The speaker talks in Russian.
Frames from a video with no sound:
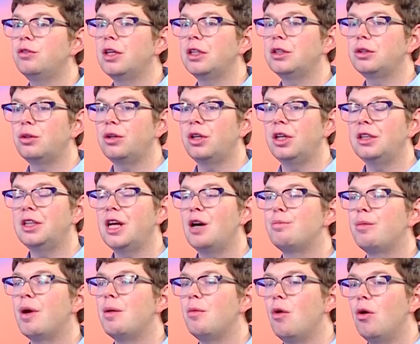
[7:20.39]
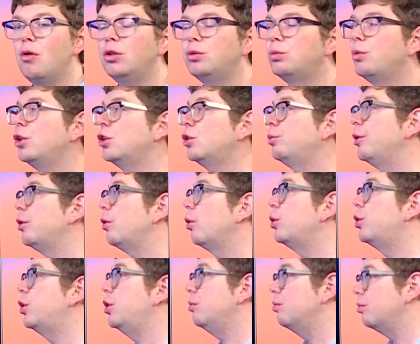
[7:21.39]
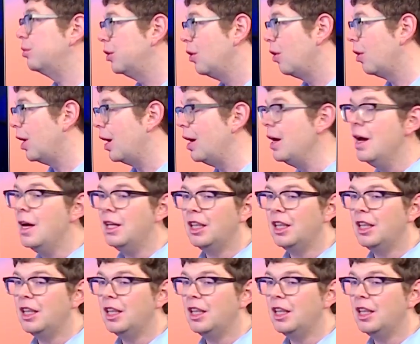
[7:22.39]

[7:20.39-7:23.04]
которые нам помогут, может быть очень много.